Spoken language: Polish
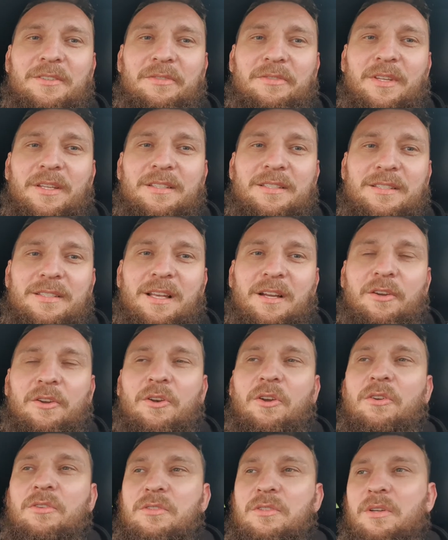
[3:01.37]
wtedy za
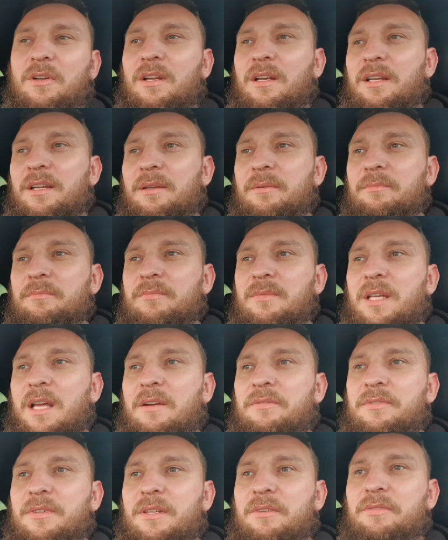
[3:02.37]
gorąco, ale
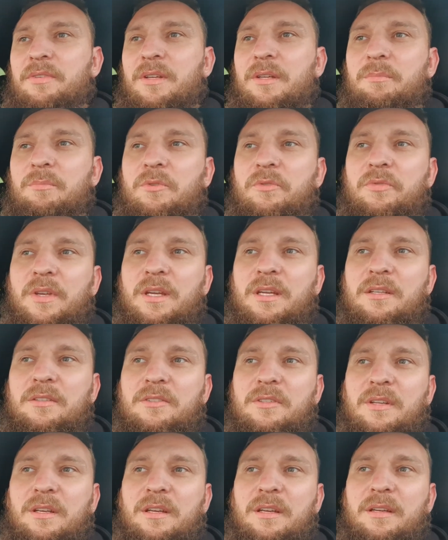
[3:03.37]
ja w tej chwili mówię,
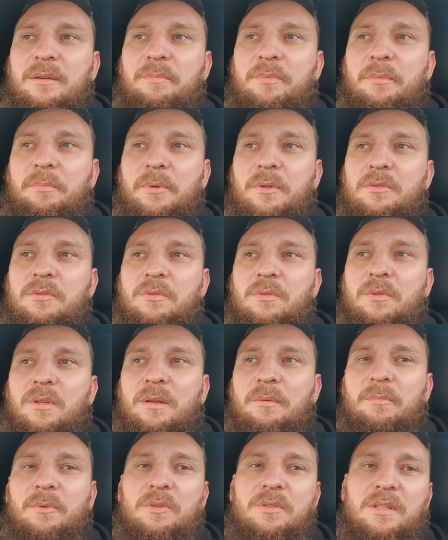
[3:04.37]
że po prostu
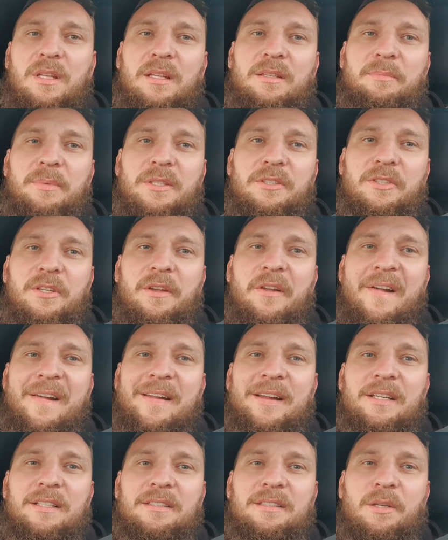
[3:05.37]
termostat będzie
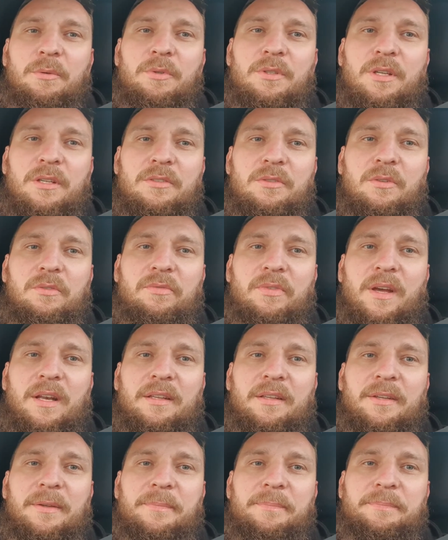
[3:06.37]
cały czas
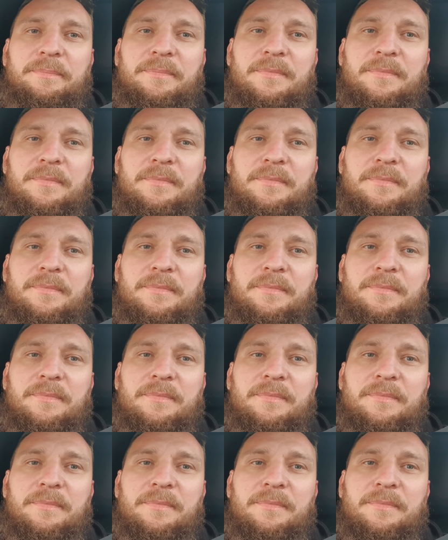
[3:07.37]
otwarty.